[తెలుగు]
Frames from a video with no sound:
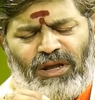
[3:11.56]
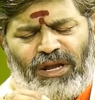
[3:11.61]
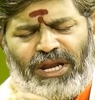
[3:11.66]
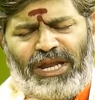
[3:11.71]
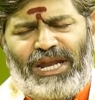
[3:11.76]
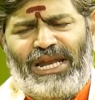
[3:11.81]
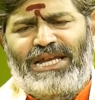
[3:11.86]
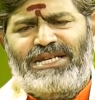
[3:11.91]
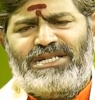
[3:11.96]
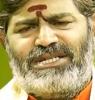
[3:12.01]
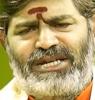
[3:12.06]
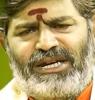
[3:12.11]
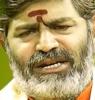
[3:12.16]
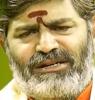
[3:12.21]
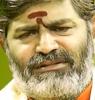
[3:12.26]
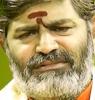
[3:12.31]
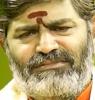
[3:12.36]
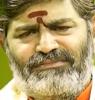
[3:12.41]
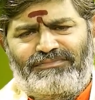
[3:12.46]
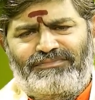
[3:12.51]
రియల్
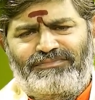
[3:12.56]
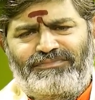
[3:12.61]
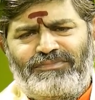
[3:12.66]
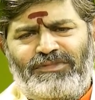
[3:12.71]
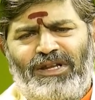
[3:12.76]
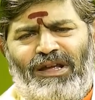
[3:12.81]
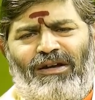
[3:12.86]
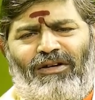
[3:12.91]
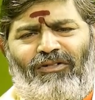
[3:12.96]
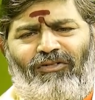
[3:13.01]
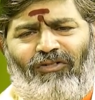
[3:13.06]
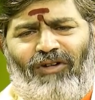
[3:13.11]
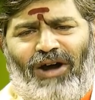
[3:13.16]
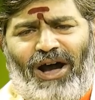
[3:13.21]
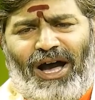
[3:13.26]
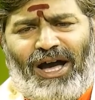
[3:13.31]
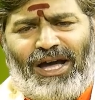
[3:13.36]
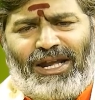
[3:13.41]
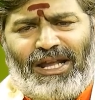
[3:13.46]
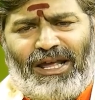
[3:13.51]
ఎస్టేట్
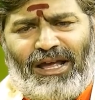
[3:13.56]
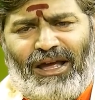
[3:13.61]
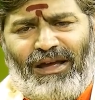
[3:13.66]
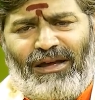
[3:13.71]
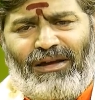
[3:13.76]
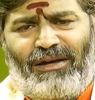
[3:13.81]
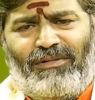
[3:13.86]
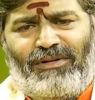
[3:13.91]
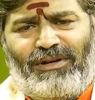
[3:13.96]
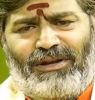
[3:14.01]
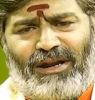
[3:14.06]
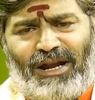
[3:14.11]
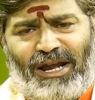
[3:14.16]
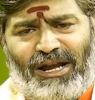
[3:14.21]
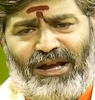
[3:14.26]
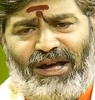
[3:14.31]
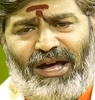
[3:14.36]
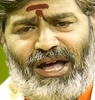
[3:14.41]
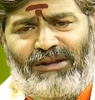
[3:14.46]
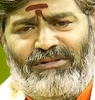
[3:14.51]
వాహన
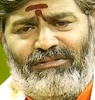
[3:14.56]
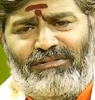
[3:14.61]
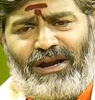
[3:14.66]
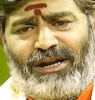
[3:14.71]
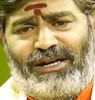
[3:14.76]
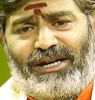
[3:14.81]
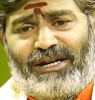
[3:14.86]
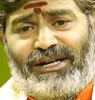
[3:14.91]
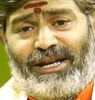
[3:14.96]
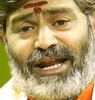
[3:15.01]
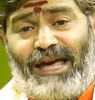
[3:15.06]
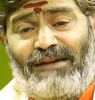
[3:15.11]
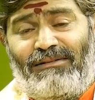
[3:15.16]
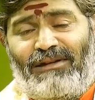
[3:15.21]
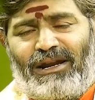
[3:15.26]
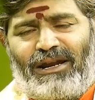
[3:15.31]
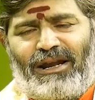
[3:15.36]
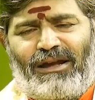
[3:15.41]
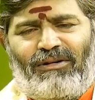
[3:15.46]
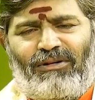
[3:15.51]
రంగాలు అంటే
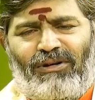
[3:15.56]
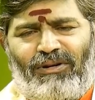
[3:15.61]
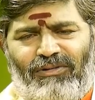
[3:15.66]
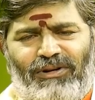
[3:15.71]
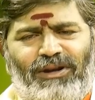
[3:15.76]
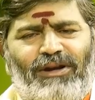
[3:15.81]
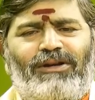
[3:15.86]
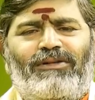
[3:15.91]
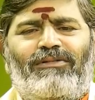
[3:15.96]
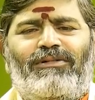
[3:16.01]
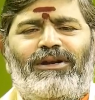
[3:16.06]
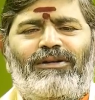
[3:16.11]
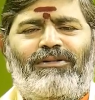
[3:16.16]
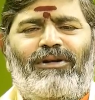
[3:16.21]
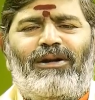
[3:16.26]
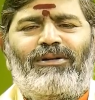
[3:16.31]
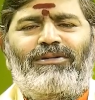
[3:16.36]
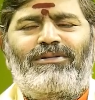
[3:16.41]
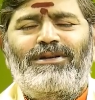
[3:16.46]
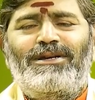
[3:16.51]
ట్రావెల్ రంగంలో ఉన్నటువంటి
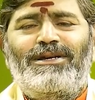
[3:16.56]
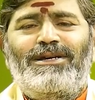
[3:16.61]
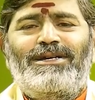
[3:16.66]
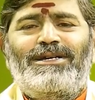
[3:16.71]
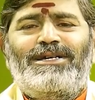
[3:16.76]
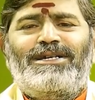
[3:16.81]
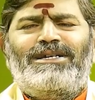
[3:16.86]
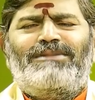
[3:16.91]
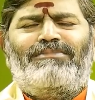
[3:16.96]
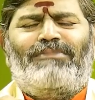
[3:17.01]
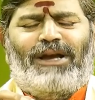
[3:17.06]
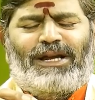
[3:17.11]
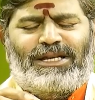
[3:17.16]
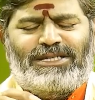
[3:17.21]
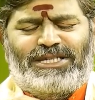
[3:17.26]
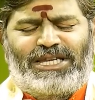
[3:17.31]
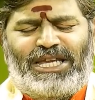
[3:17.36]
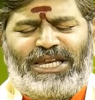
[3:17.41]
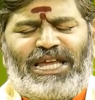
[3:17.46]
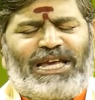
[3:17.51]
వాళ్ళు మాకు
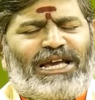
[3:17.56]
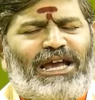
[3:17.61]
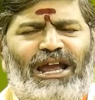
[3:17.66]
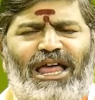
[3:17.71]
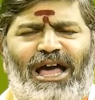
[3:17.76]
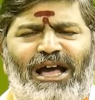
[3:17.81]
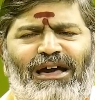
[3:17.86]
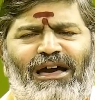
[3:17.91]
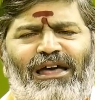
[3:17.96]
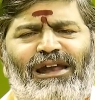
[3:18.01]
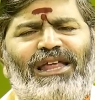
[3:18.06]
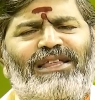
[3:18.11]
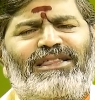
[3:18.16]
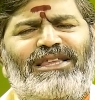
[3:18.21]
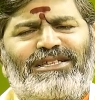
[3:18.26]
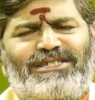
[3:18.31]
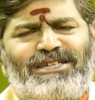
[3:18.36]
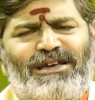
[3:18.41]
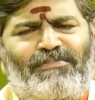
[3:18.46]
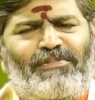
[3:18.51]
సినీ కళాకారులు
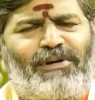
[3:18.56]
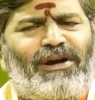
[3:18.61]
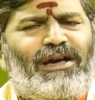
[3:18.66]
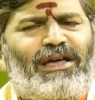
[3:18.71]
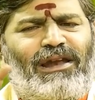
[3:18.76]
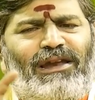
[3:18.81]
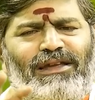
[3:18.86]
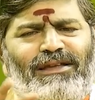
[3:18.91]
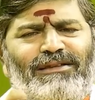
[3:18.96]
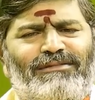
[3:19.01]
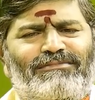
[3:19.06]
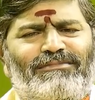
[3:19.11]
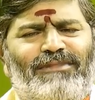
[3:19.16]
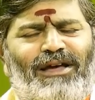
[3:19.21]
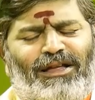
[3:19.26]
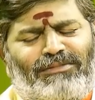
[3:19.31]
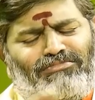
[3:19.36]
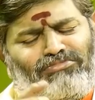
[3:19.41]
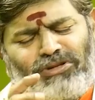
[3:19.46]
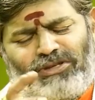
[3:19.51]
అయితే చెప్పక్కర్లేదు
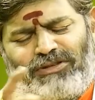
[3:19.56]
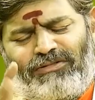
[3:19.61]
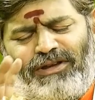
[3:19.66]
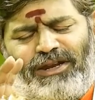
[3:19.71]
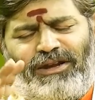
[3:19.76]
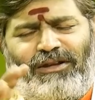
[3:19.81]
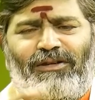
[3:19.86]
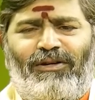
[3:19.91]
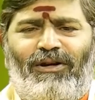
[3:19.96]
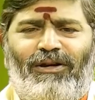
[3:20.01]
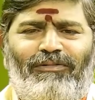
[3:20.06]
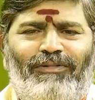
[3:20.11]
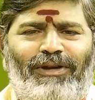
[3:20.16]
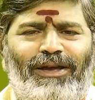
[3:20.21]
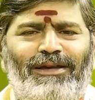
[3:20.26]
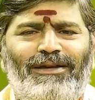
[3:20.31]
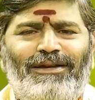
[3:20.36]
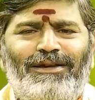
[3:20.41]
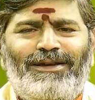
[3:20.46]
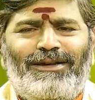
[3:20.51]
అద్భుతమైన యోగమే
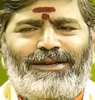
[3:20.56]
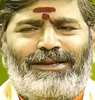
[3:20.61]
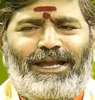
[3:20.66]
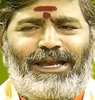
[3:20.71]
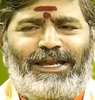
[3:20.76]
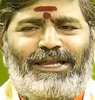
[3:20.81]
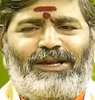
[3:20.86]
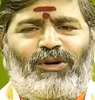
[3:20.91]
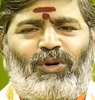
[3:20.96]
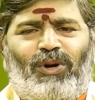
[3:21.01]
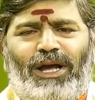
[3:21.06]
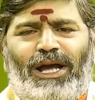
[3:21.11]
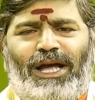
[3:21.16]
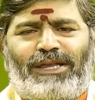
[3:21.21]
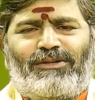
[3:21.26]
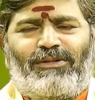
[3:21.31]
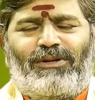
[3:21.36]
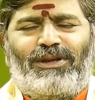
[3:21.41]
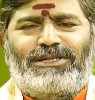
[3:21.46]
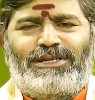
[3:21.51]
నేను ఇది కూడా
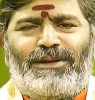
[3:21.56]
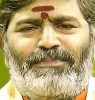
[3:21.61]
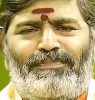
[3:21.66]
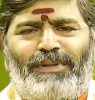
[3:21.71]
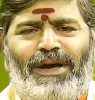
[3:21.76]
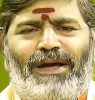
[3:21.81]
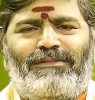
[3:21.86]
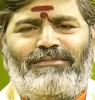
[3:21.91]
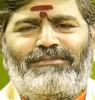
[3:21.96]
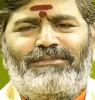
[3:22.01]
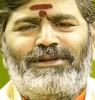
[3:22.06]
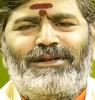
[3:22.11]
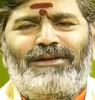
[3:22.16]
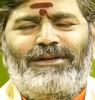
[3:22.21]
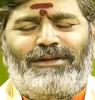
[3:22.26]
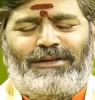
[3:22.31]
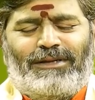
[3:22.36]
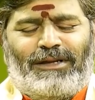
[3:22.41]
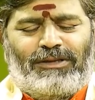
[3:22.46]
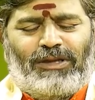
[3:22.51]
గతంలో చెప్పాను
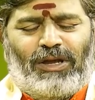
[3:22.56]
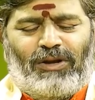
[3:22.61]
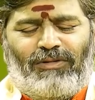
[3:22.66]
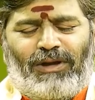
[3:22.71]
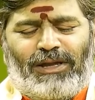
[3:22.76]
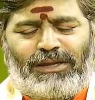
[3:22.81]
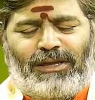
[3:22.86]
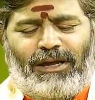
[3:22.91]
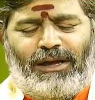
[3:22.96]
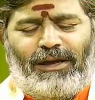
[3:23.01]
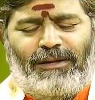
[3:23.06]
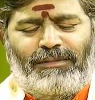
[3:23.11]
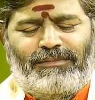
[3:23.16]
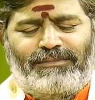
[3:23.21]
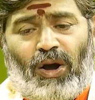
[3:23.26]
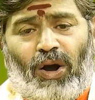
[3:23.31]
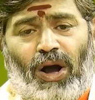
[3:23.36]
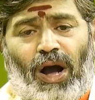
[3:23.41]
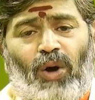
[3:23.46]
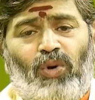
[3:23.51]
తర్వాత
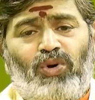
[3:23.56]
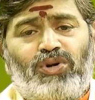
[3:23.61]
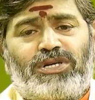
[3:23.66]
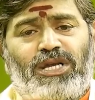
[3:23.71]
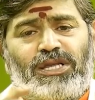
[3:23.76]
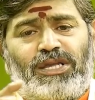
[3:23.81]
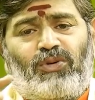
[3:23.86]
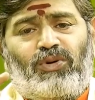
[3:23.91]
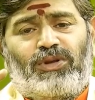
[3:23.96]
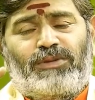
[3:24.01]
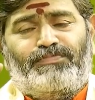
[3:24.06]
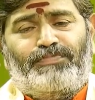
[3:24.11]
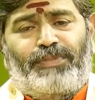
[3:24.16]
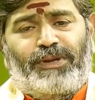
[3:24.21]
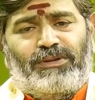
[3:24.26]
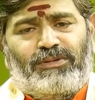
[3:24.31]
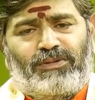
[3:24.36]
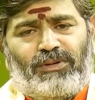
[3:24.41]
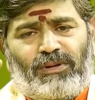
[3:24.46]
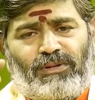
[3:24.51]
ఔషధ
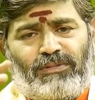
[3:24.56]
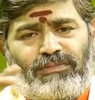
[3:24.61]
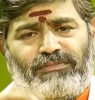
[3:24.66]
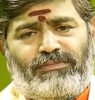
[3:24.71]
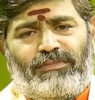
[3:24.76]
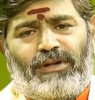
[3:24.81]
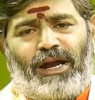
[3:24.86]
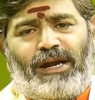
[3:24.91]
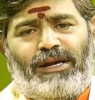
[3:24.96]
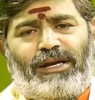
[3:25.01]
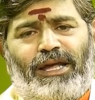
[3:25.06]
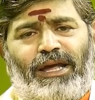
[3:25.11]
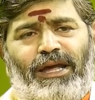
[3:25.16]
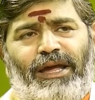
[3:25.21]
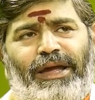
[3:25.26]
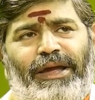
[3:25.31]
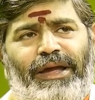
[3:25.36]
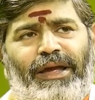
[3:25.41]
ఉత్పత్తులు అంటే